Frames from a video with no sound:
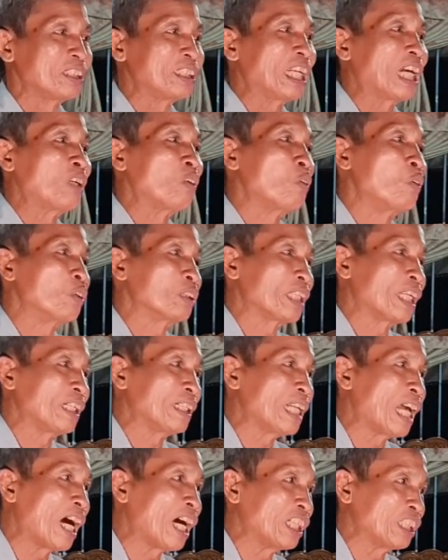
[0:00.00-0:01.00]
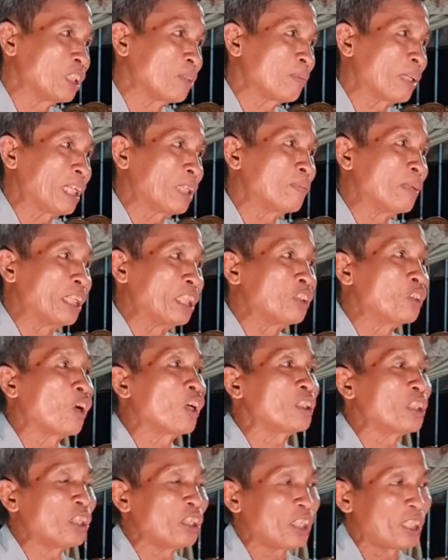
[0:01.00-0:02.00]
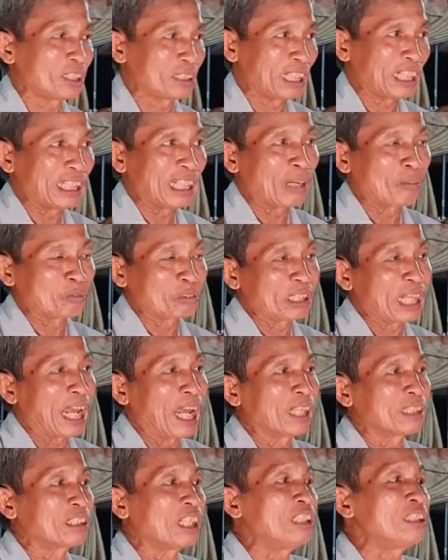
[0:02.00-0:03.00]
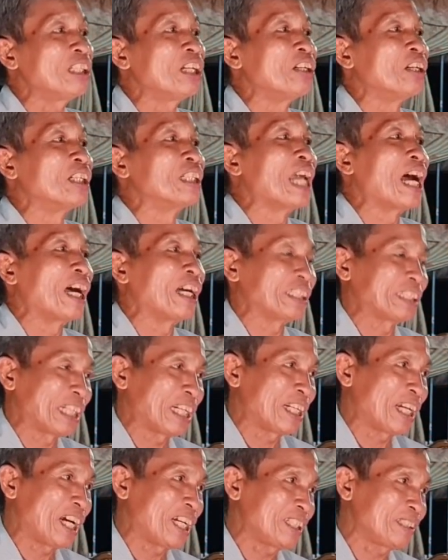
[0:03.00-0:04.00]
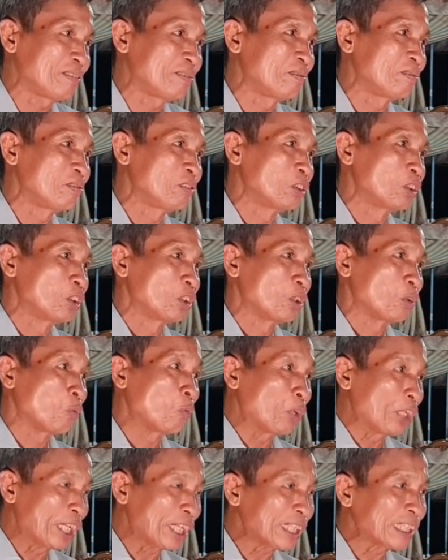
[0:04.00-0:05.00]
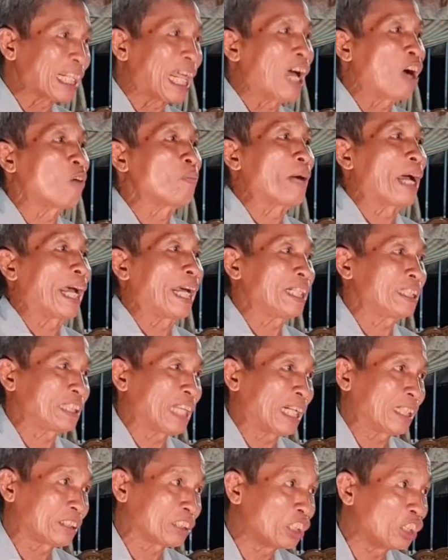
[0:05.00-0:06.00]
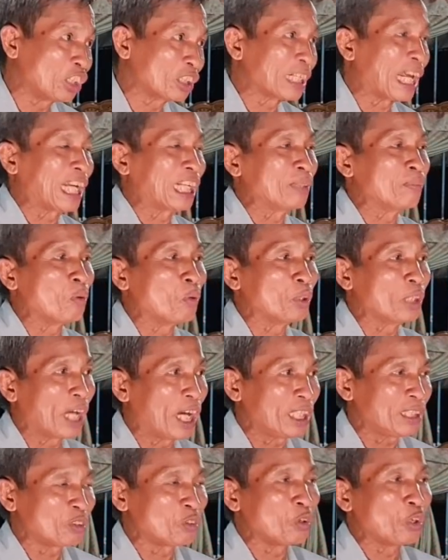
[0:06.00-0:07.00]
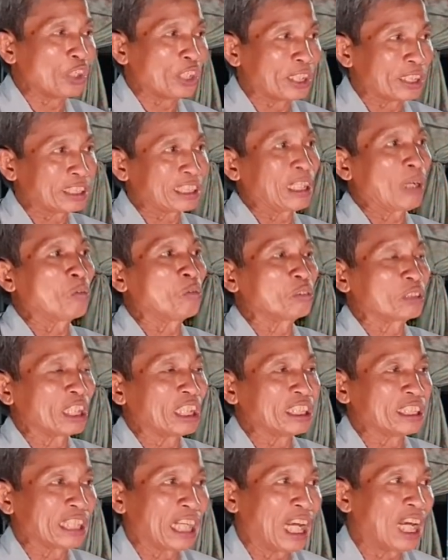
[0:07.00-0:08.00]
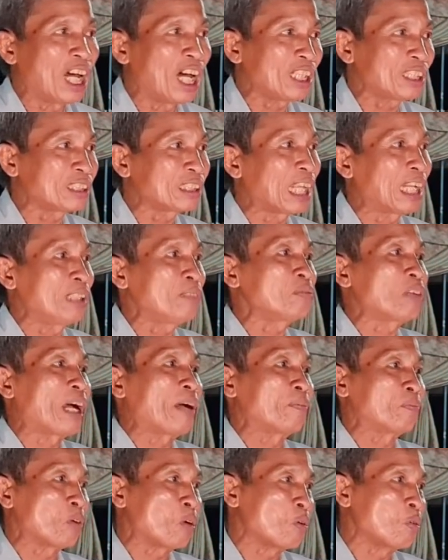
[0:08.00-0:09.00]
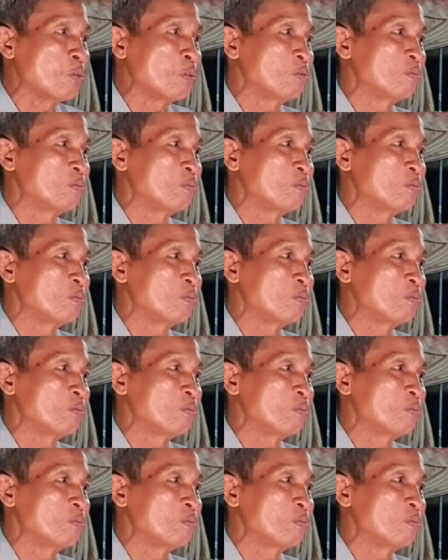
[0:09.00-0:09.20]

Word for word: và luôn nhìn đời như mây bị gió đưa thì lòng dạ thích ưa đời sẽ hết quyết lao mãi sạch gương đầy bụi hết luyện xong thì sẽ hết tánh phàm phu